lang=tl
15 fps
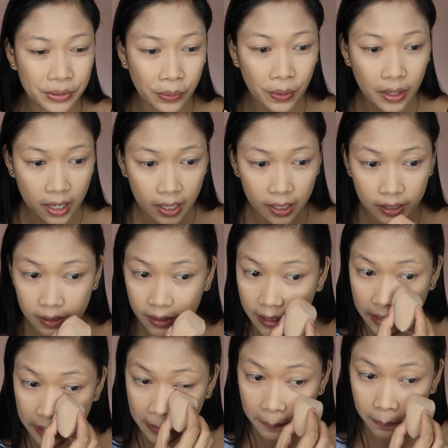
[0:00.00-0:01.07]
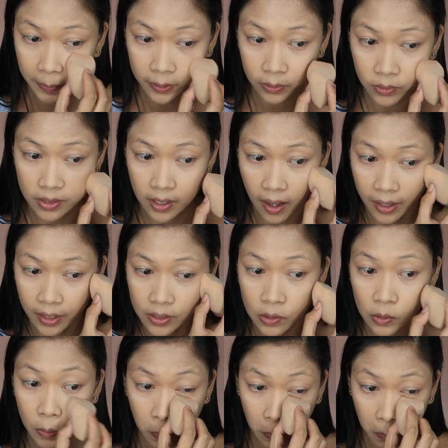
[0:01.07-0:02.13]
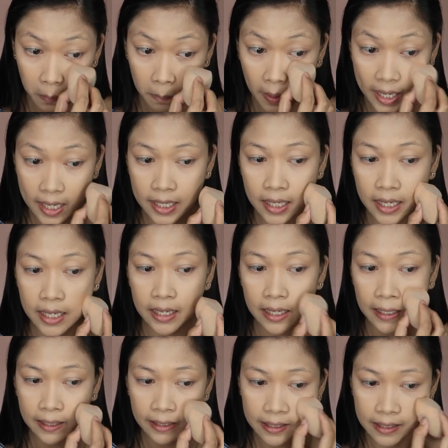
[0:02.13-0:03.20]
So, hindi patok sa akin yung baking.